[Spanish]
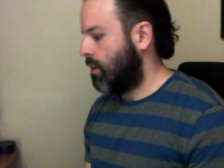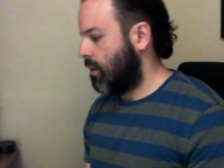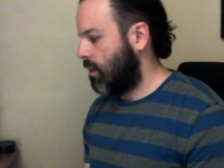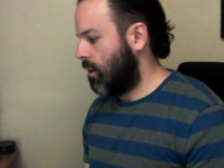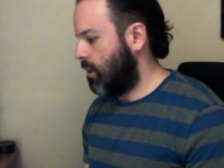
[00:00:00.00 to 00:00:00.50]

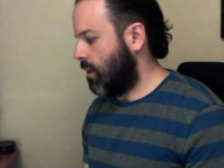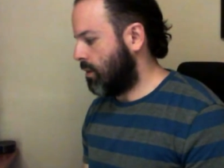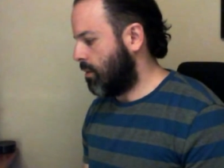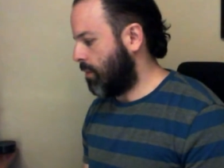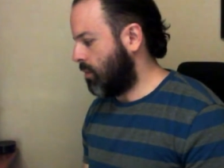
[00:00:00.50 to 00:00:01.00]
Y de
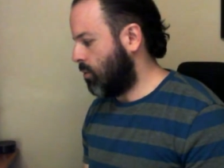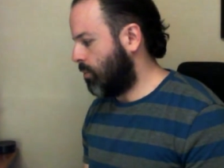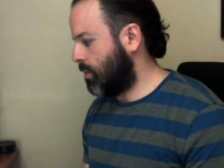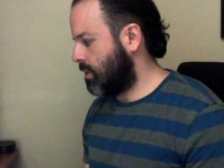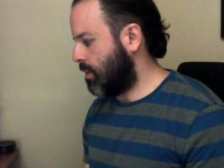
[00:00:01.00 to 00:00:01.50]
antemano
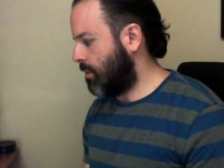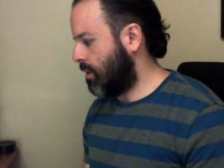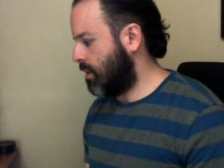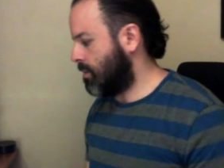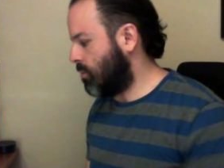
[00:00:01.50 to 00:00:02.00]
pues también
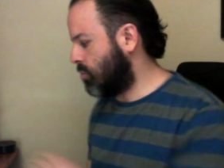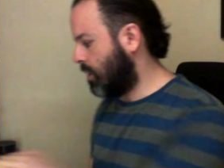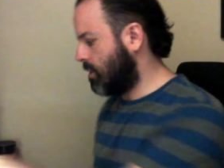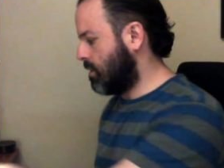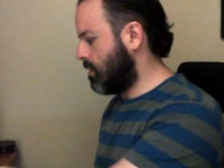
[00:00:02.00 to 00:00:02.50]
les vamos a
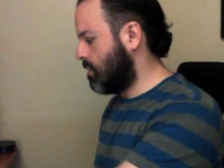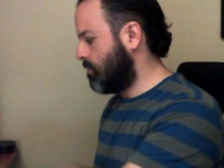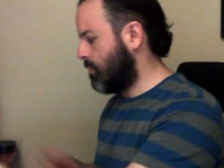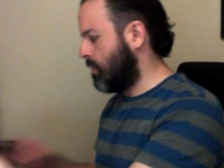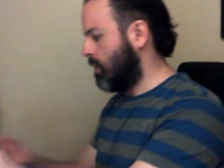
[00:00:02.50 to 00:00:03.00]
decir
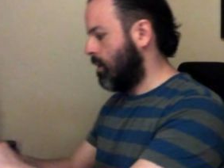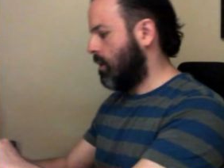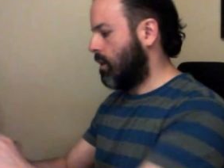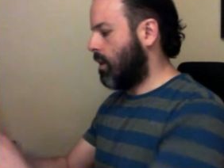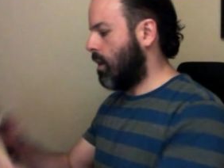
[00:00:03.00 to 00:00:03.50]

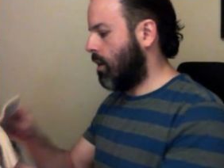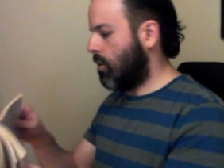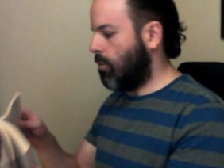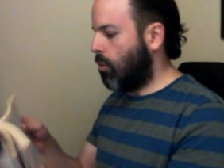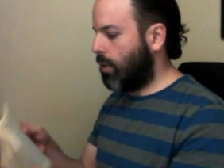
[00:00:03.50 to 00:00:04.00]
que
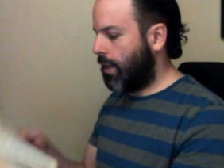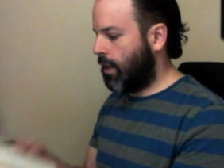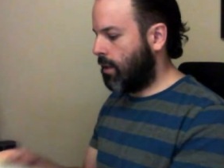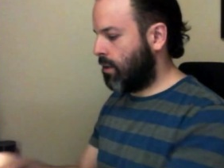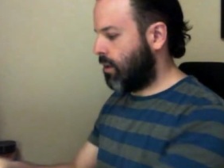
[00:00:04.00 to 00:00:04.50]
cómo
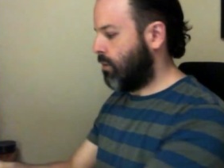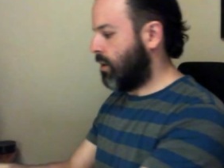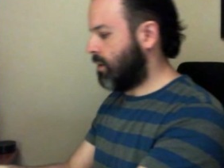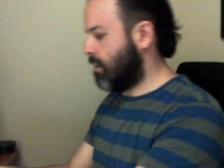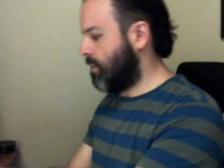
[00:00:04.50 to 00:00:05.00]
creen que va a
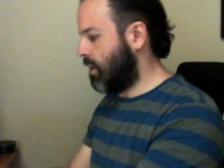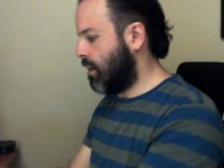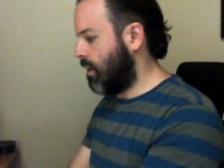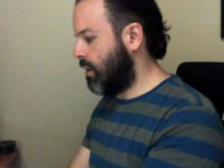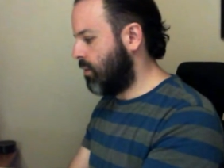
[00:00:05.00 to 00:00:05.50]
terminar
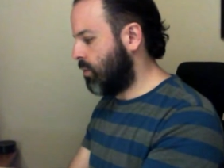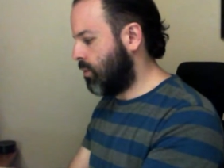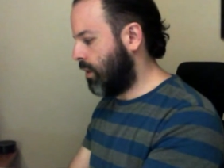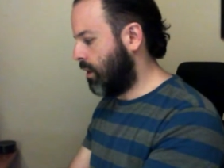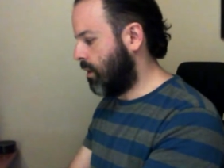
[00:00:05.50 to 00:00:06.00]
el libro
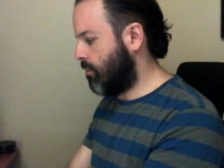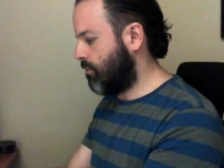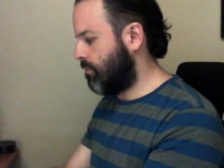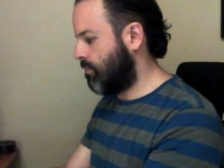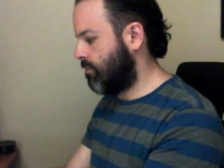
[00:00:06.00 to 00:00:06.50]
de...
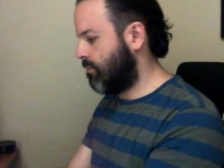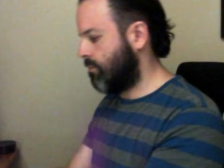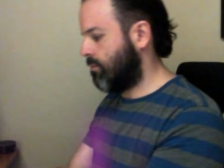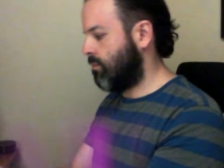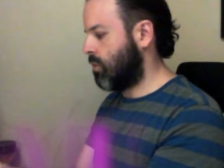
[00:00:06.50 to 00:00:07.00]

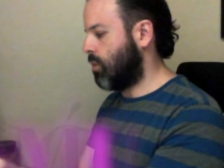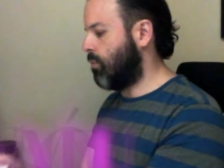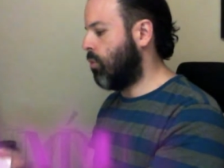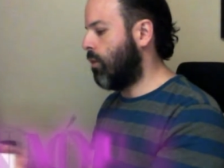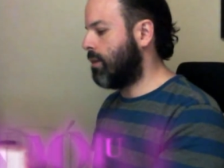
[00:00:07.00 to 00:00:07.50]

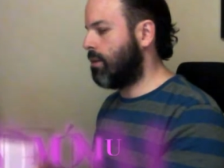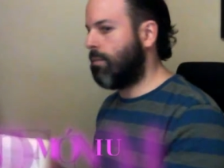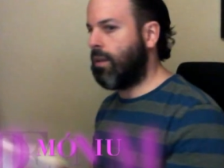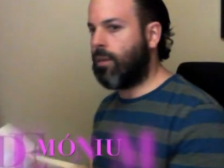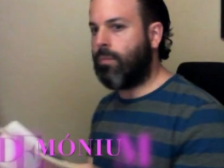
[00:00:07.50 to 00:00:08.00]
cómo va a
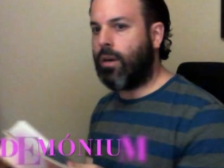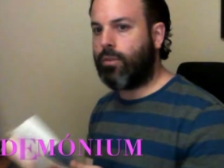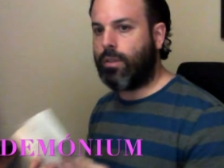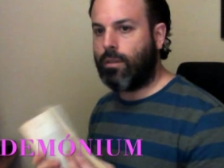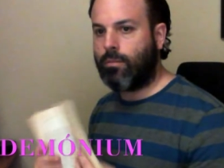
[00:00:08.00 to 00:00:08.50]
terminar
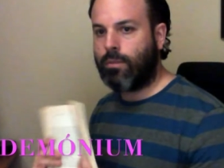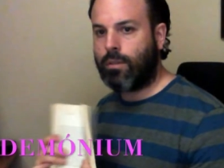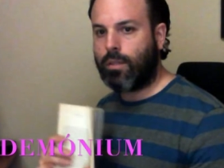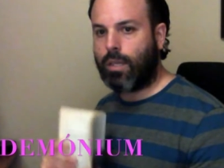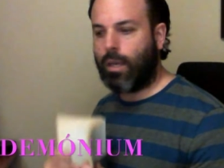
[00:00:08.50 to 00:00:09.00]
Martin,
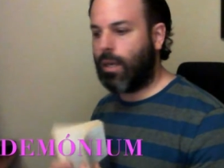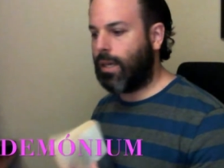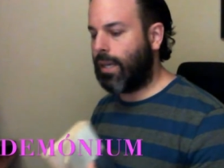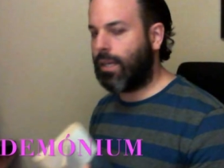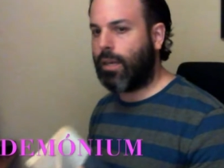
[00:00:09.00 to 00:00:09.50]
qué
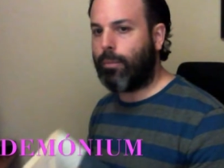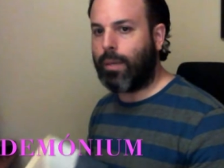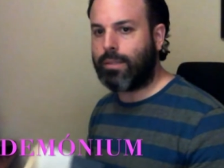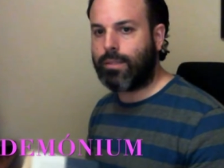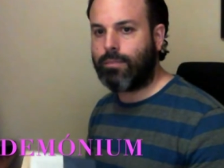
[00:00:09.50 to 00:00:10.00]
creen que
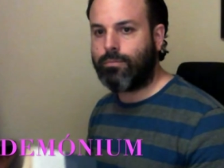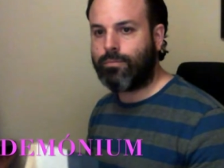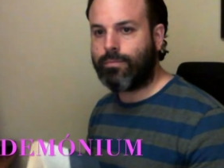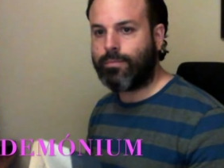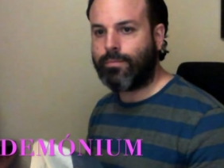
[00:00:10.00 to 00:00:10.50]
pase,
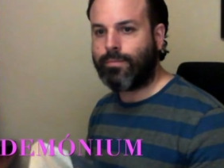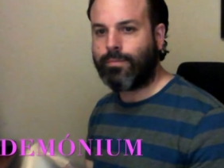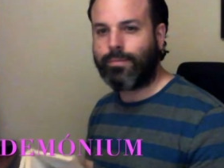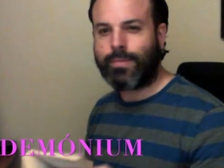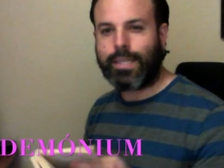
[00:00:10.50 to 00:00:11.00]

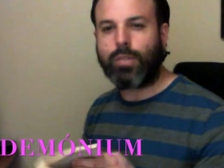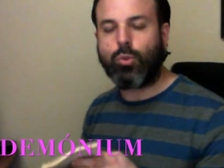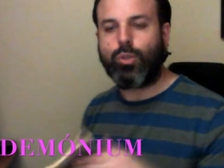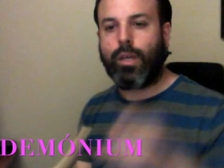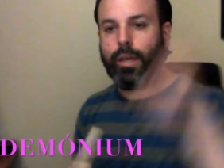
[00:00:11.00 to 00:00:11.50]
qué
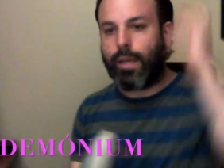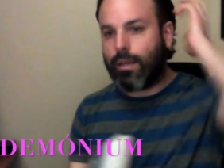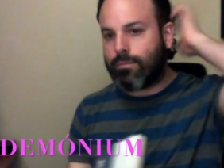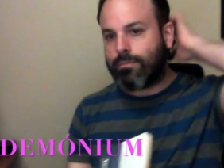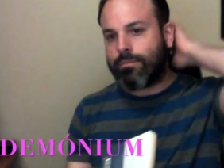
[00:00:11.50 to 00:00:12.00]

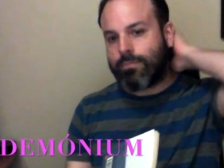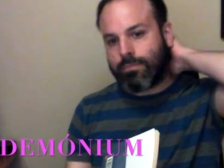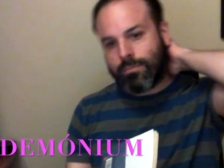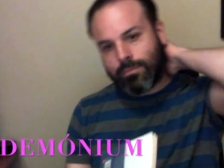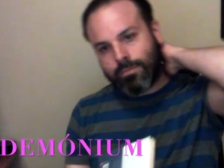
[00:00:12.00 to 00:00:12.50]
sucederá,
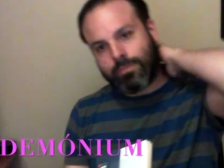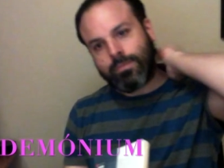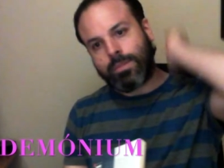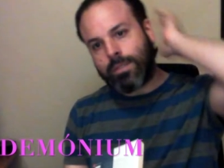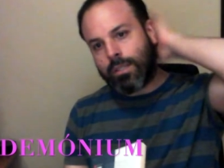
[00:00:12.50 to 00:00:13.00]

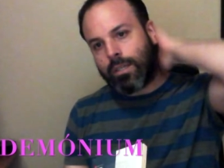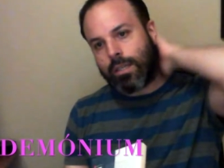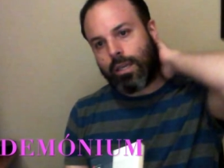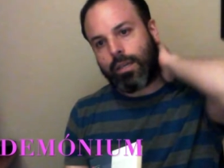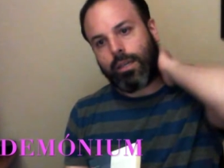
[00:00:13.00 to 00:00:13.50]

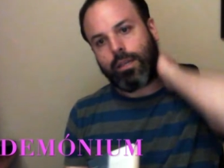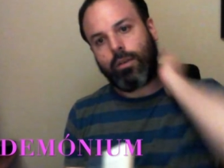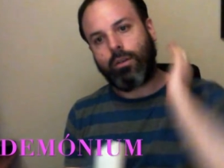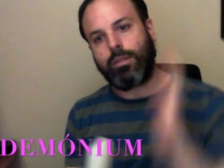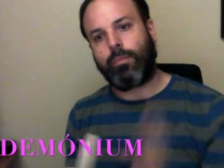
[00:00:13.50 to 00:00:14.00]
qué creen
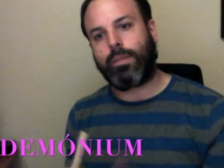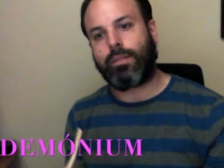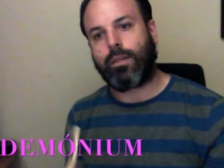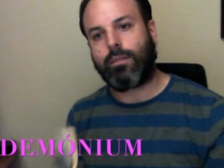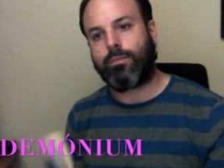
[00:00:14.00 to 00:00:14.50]
que vaya a pasar.